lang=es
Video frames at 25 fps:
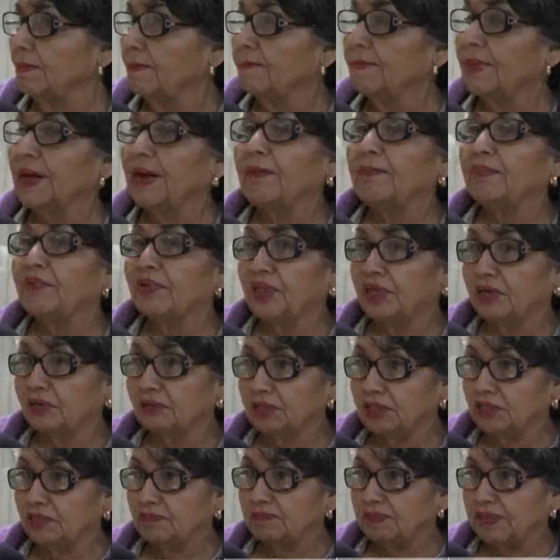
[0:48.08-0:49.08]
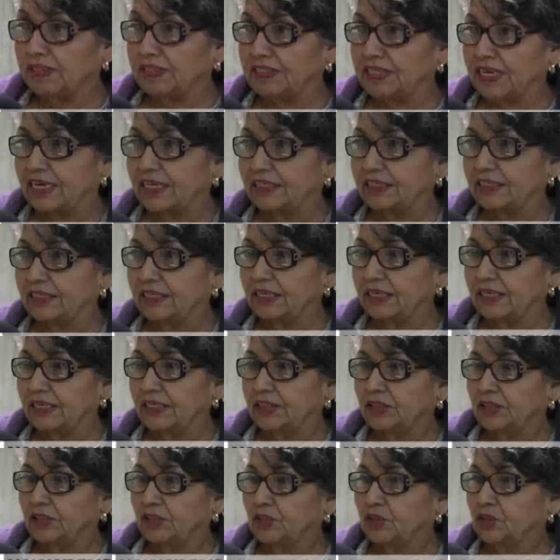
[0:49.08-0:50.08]
para podernos expresar.
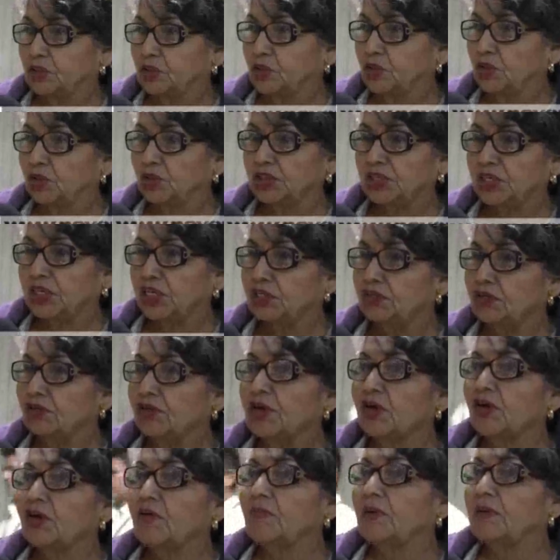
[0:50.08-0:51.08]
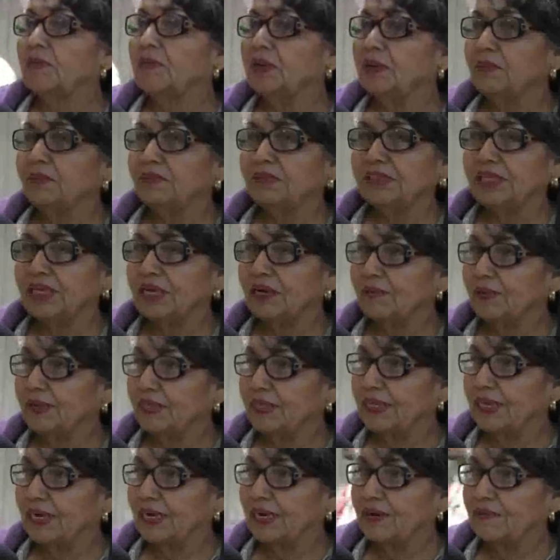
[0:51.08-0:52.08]
Yo no siento que nomás venimos a
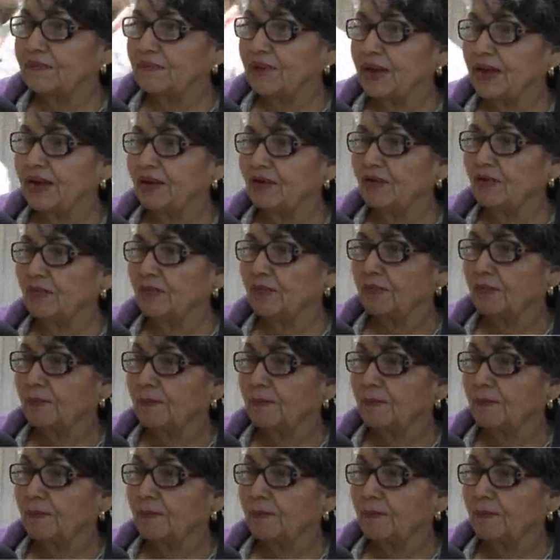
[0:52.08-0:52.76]
levantar la mano.